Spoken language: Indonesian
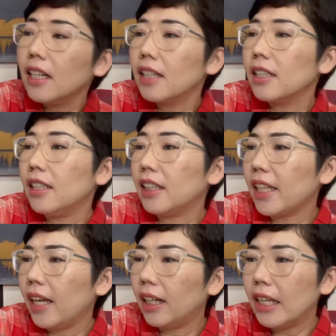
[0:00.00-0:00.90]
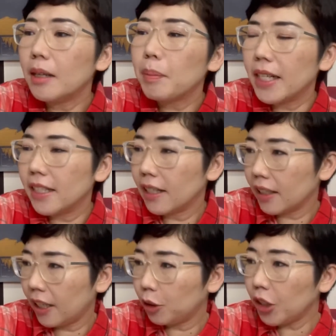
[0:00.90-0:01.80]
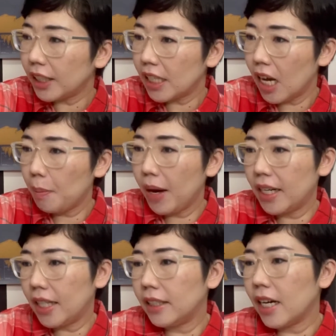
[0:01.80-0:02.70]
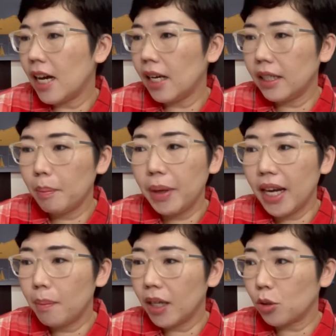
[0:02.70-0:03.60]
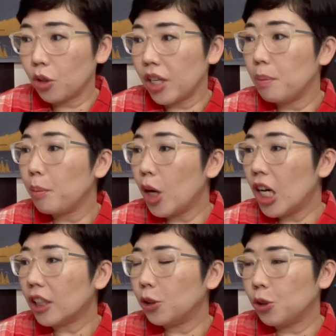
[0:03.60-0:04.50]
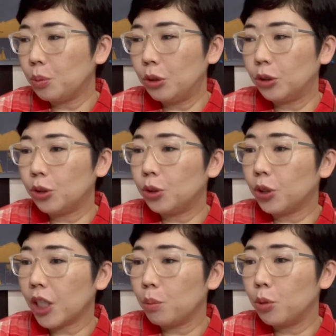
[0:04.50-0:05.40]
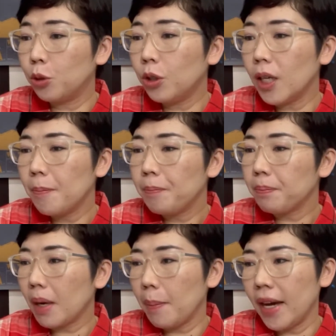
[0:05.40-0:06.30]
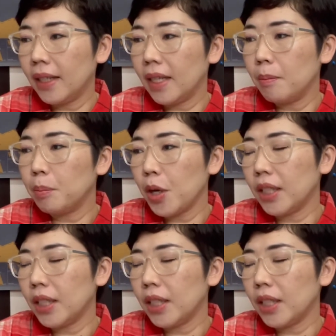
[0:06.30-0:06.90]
Detailin pajaknya itu isinya apaan aja. Ada bea masuk impor 77.000, PPN impor